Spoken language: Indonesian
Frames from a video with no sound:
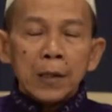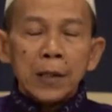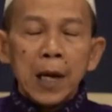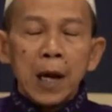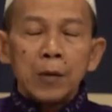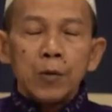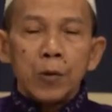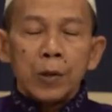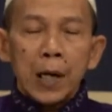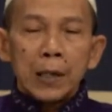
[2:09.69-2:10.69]

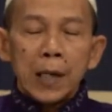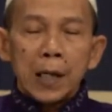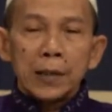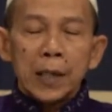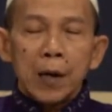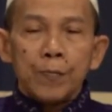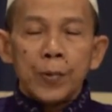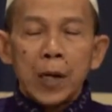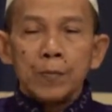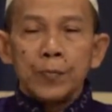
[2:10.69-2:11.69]
diagungkan di antara
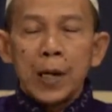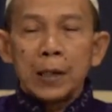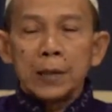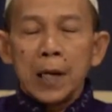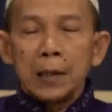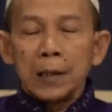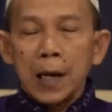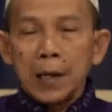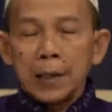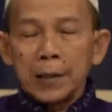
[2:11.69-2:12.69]
bulan-bulan yang
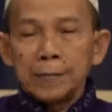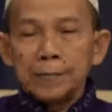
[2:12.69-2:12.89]
lain.